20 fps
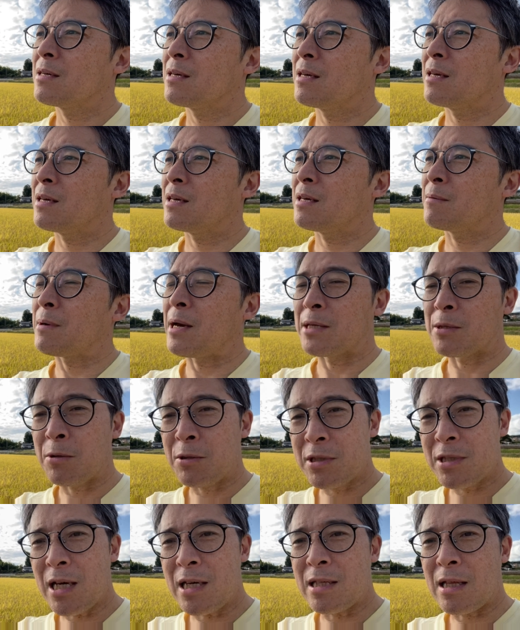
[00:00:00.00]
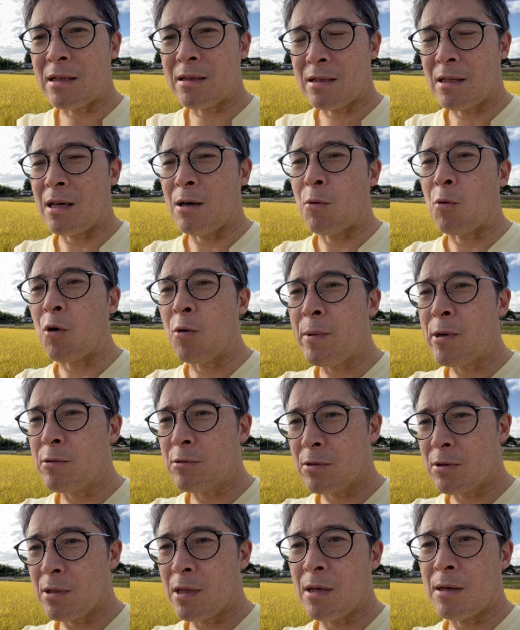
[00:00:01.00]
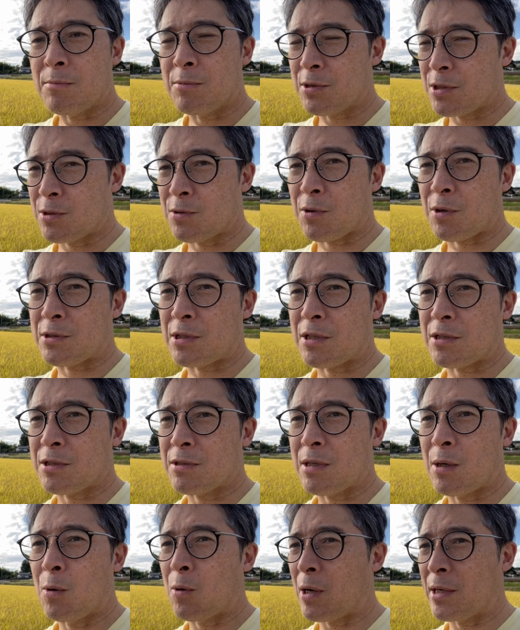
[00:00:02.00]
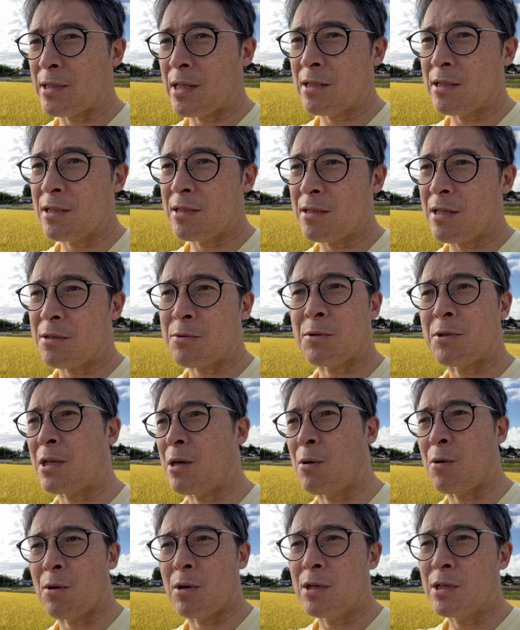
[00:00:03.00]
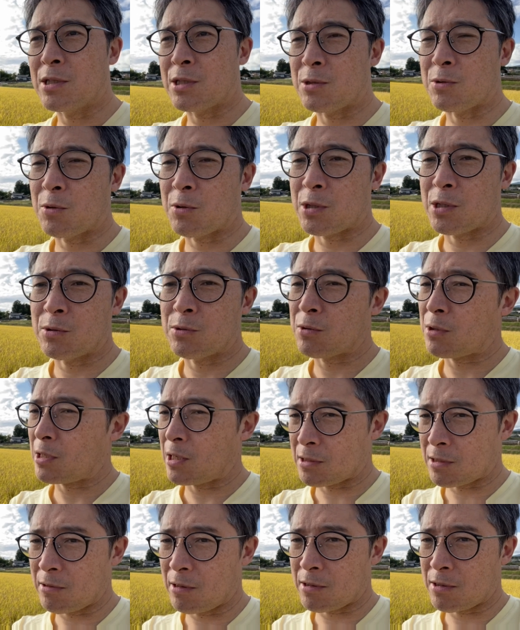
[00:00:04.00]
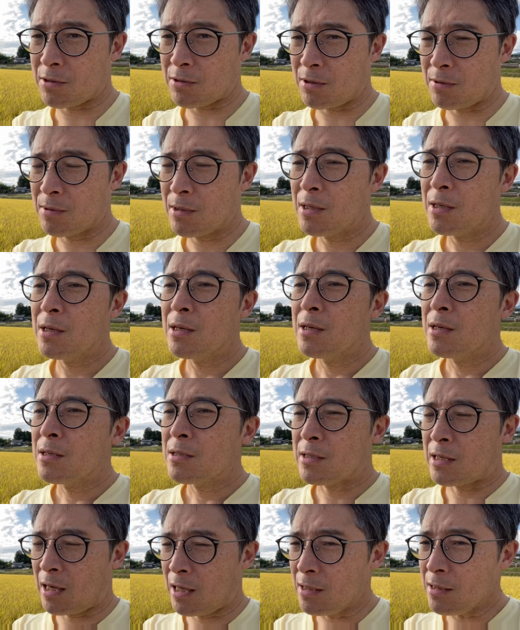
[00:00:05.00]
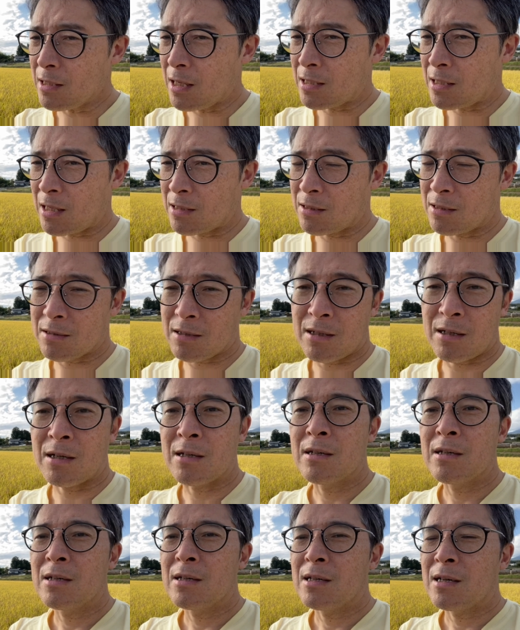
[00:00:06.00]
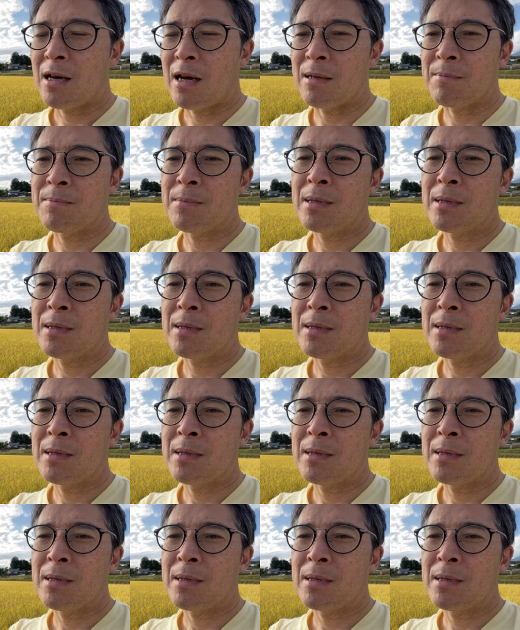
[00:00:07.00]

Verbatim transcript: えー、まあ、江戸時代だってお米売って武士の子たちはお金にして、それで必要品と貸すわけですよ。現代なんですから。はい。